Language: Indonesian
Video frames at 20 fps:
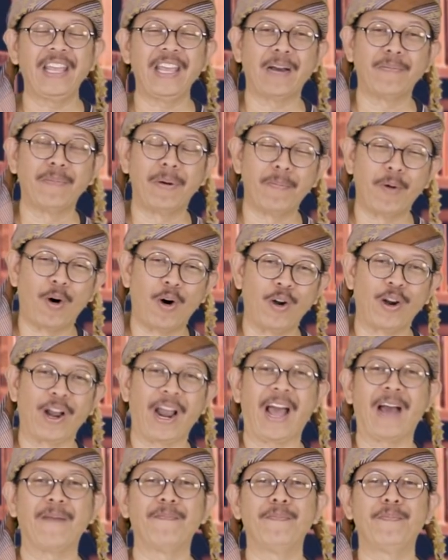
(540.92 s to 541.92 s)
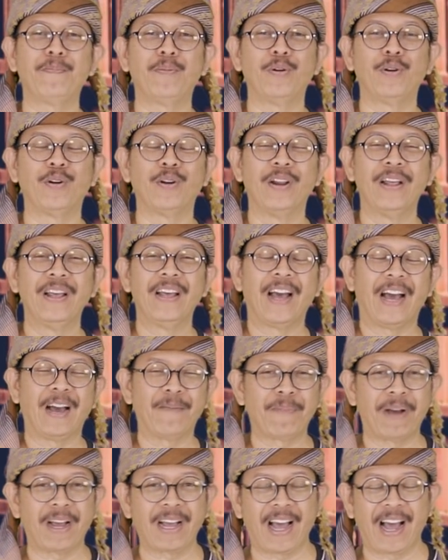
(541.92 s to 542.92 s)
yang memohon ampun?
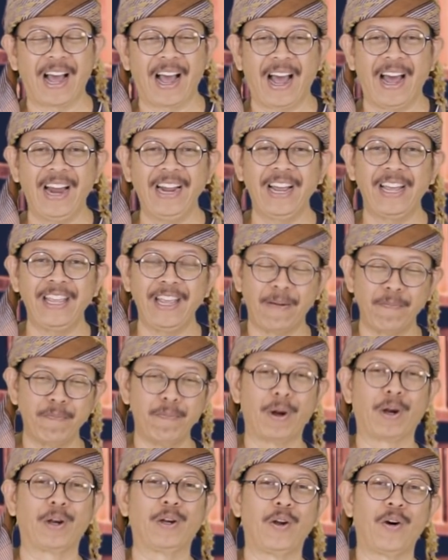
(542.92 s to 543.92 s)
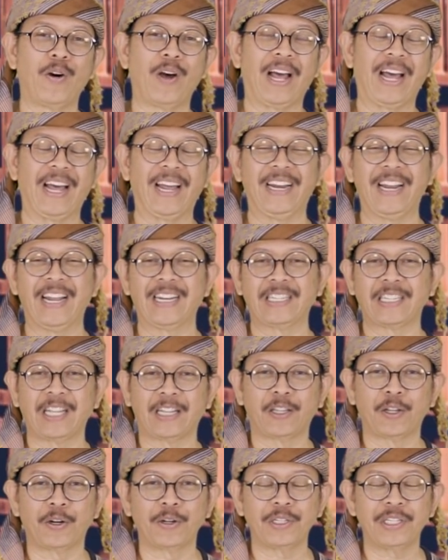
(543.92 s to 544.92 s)
Apakah ada yang berdoa dan
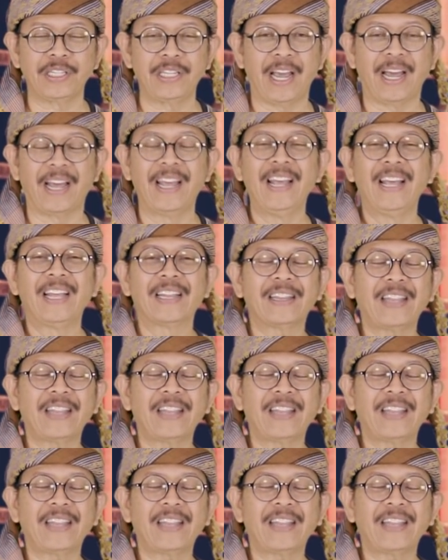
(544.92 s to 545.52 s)
seterusnya?